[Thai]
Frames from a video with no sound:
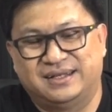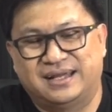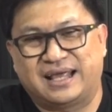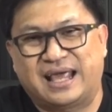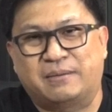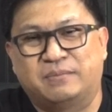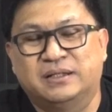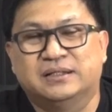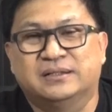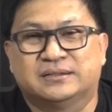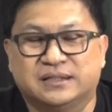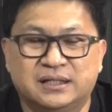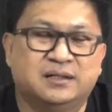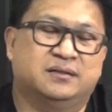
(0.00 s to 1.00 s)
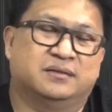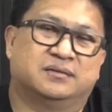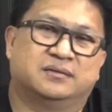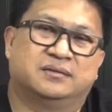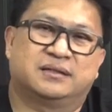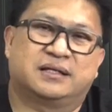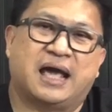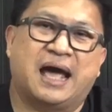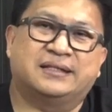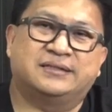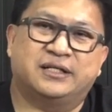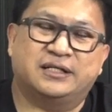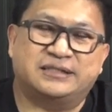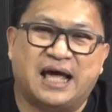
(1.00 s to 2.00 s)
นะครับซึ่งการ
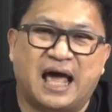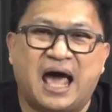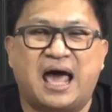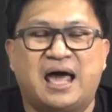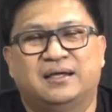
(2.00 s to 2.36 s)
เจรจา